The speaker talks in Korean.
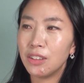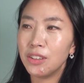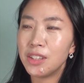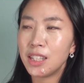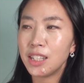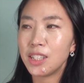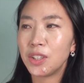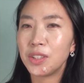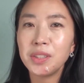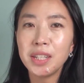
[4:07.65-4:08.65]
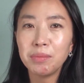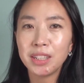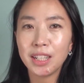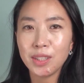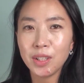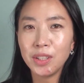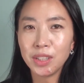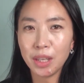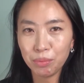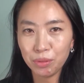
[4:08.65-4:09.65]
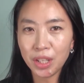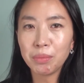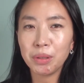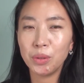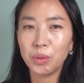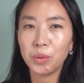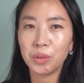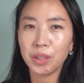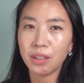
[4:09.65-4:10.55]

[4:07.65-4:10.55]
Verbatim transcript: 어쨌든 저희 선생님들께서 이렇게 분야별로